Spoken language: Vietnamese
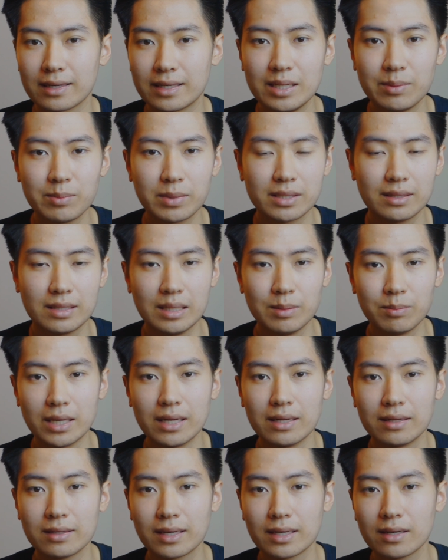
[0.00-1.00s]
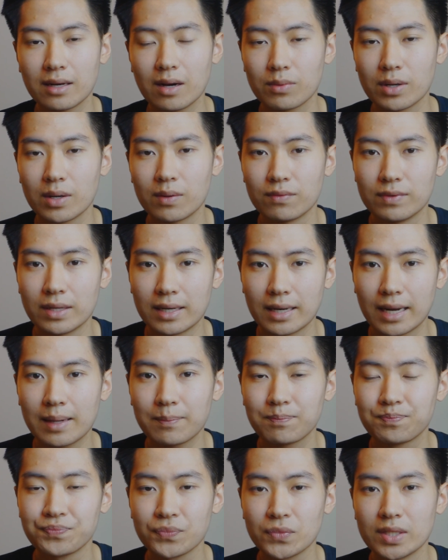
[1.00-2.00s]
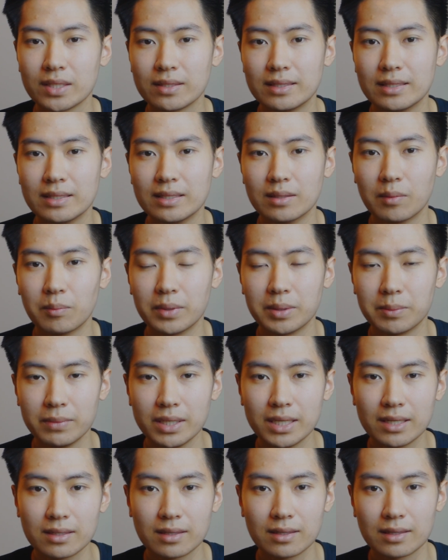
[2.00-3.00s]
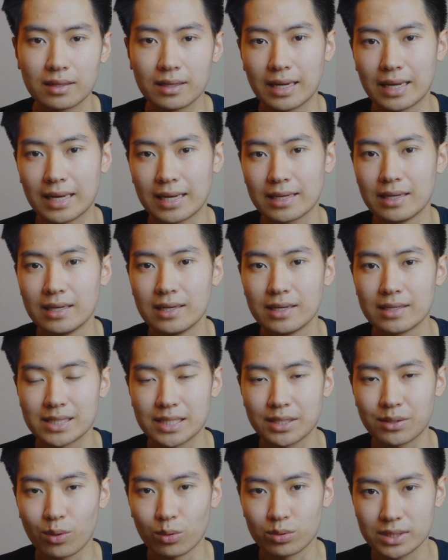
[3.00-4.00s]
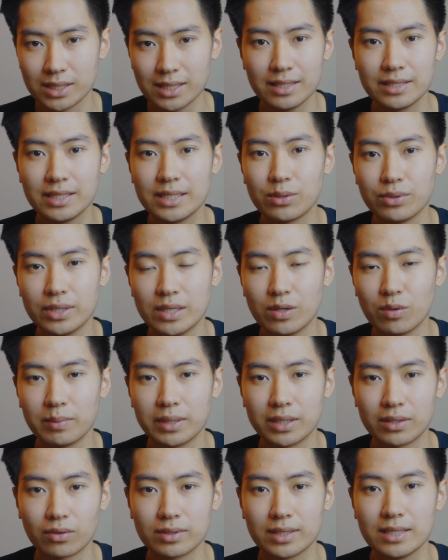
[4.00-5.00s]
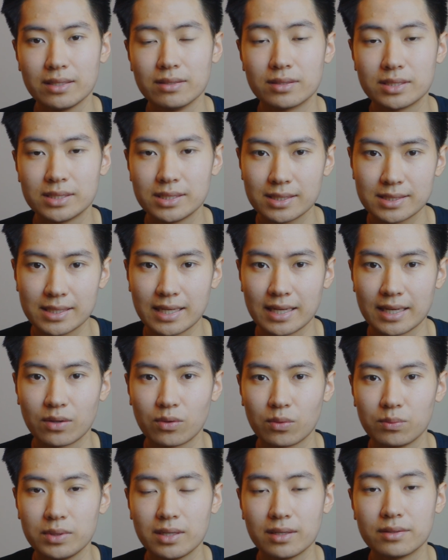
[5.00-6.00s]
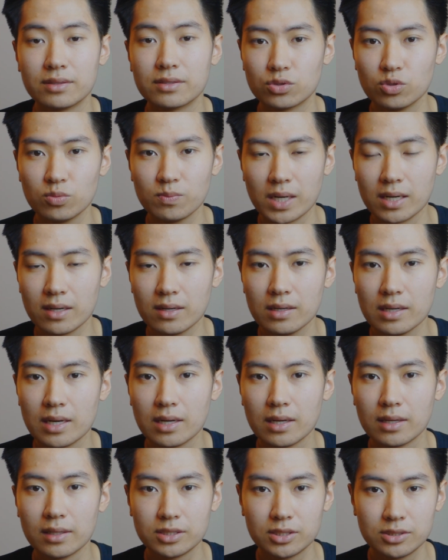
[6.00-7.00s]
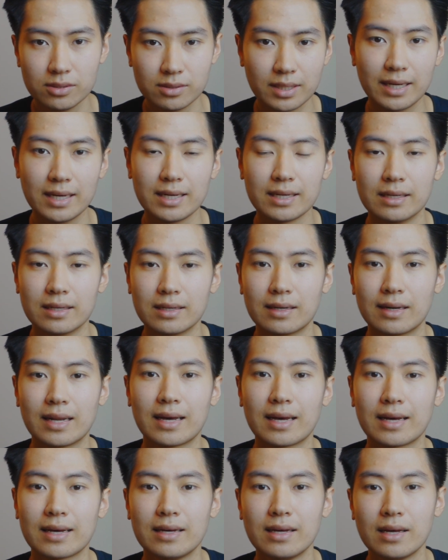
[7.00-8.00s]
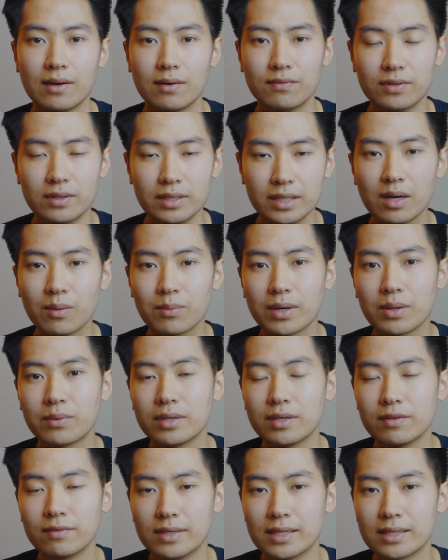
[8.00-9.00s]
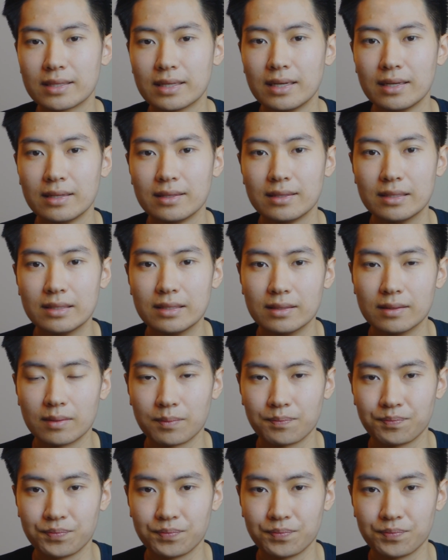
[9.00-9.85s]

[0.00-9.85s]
khi mà tìm đến cái cộng đồng Việt Nam thì mình biết là sẽ có rất là nhiều điều mình có thể được chia sẻ cũng như là được giúp đỡ. Chưa kể là với cộng đồng người Việt thì